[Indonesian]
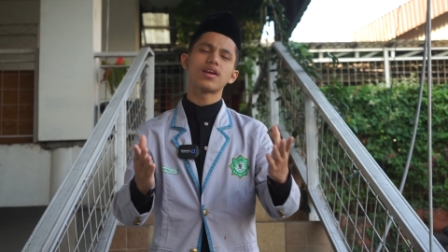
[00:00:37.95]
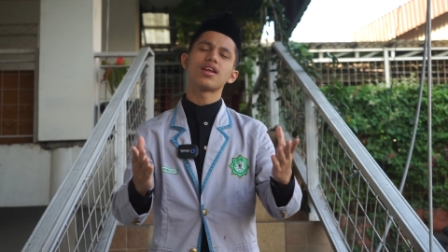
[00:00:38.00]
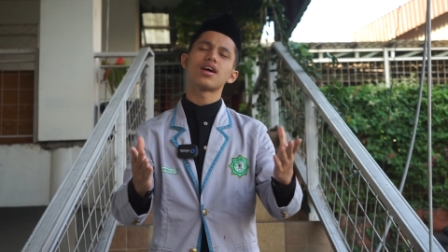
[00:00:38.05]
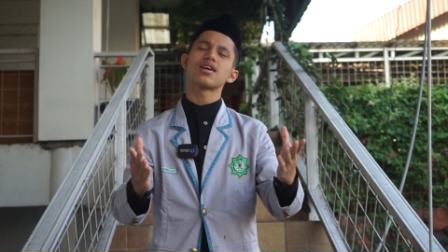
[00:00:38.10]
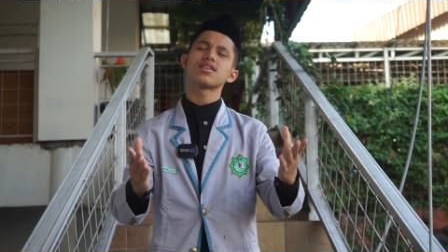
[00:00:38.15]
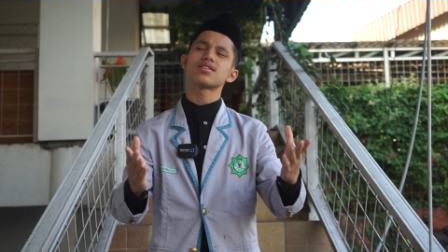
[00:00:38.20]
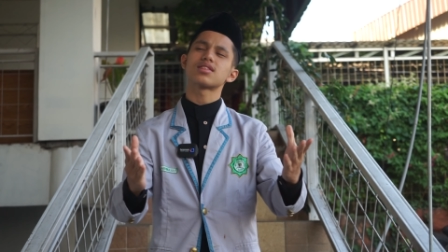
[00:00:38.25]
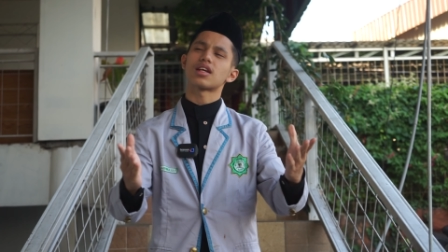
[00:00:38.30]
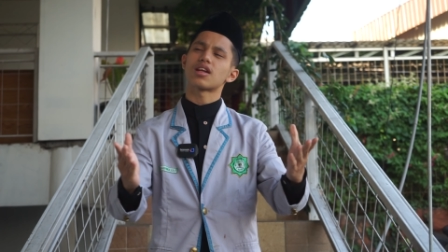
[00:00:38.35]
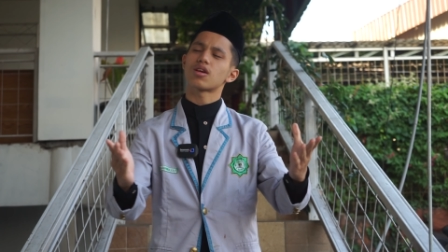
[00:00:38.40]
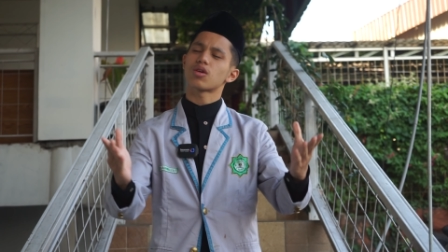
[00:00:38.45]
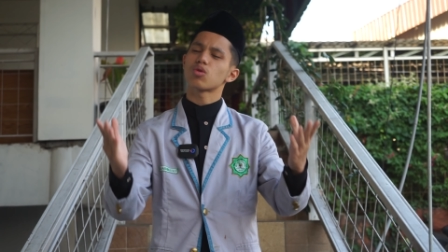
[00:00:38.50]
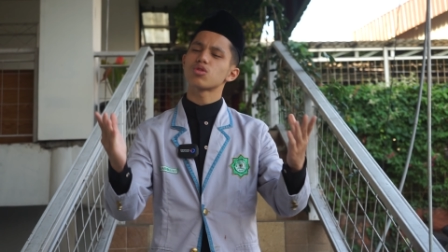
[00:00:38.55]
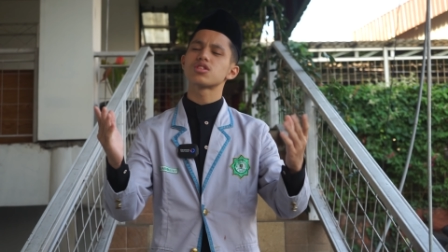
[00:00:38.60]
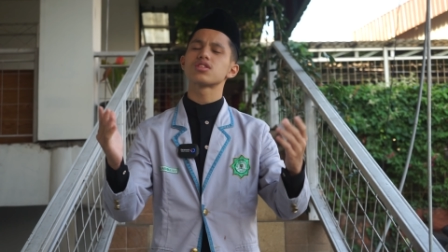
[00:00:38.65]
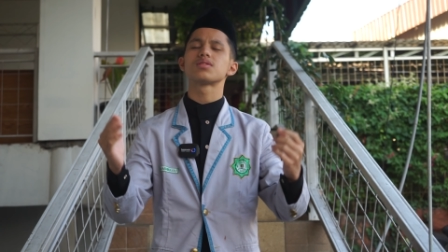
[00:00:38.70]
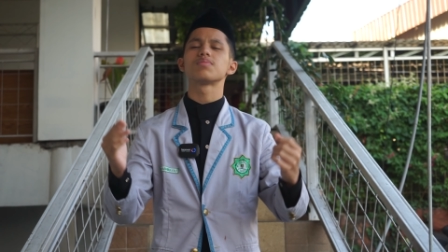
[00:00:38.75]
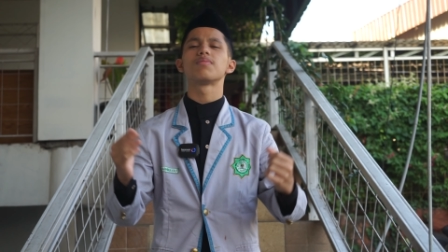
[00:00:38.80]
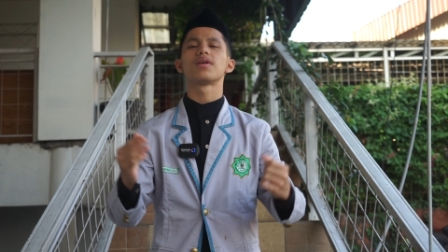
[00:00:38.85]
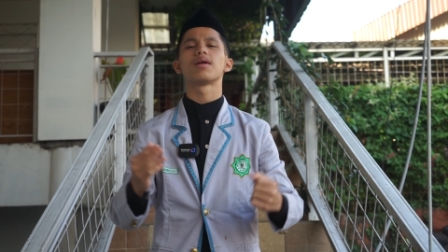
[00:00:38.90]
yang
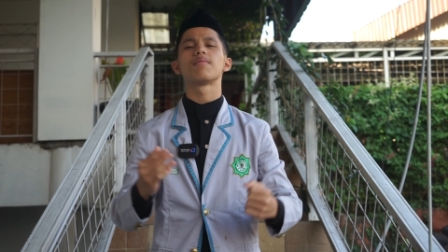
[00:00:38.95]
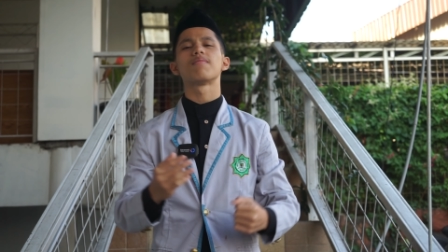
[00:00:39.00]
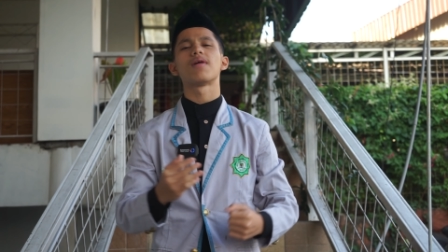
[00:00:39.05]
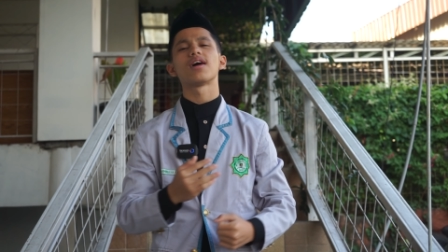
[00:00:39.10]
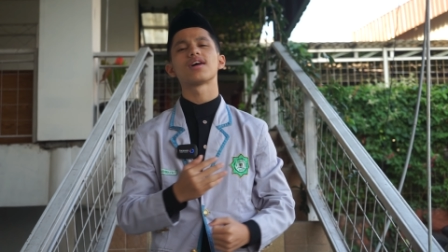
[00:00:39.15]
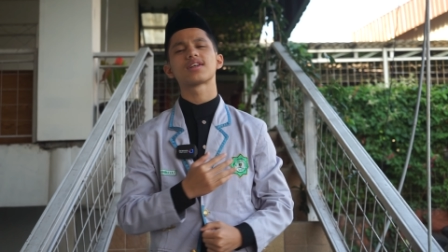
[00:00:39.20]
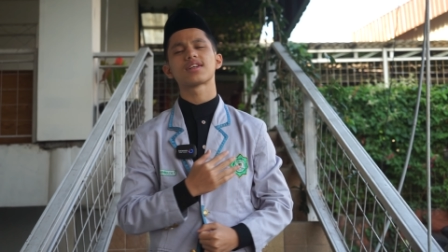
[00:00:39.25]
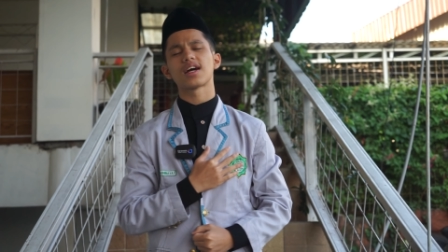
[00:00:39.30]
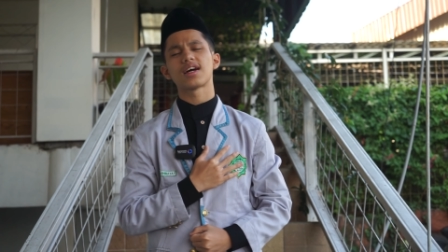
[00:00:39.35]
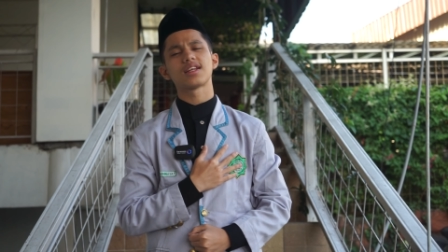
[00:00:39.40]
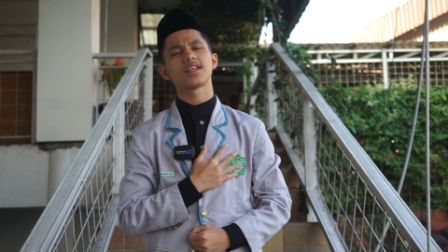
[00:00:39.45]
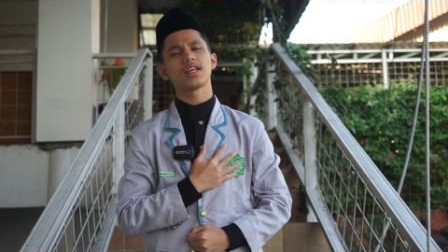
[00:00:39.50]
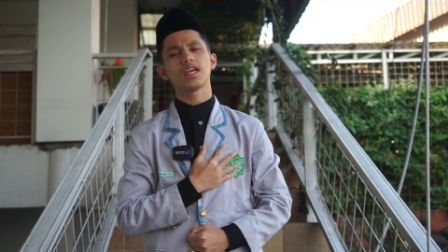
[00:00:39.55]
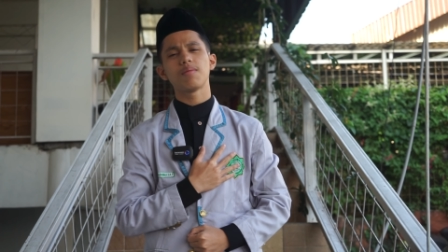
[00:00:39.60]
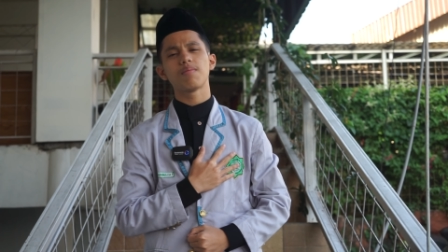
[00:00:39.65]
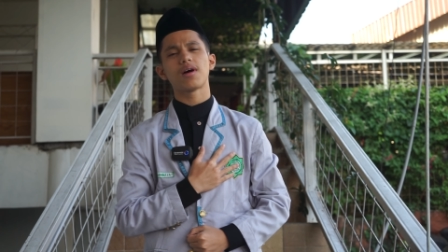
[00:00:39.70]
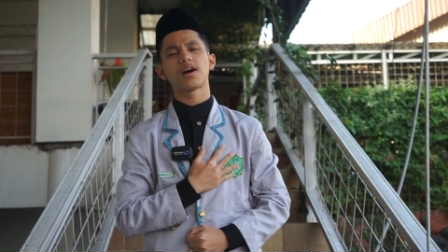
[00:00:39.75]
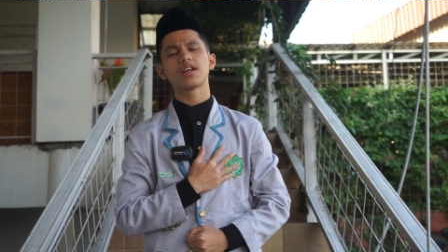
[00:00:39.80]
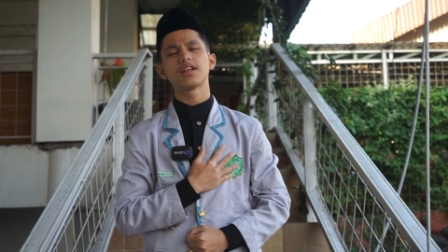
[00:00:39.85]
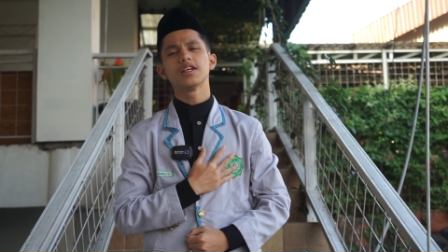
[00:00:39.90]
terus melemahkan
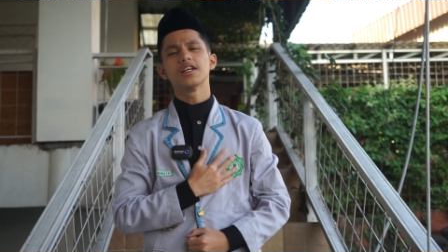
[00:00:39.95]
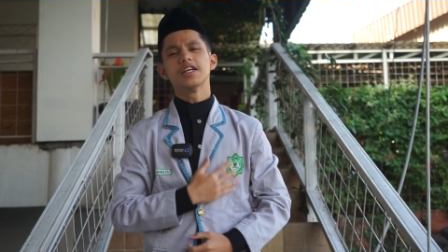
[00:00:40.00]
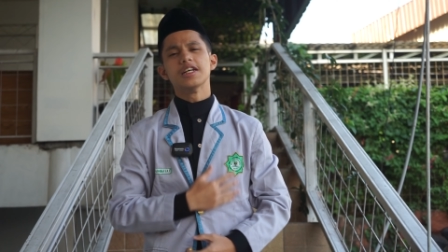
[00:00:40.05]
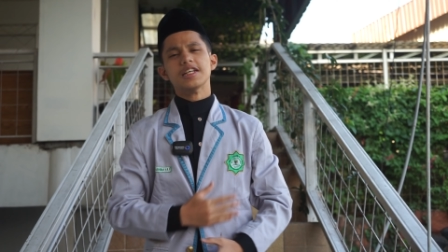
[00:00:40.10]
iman,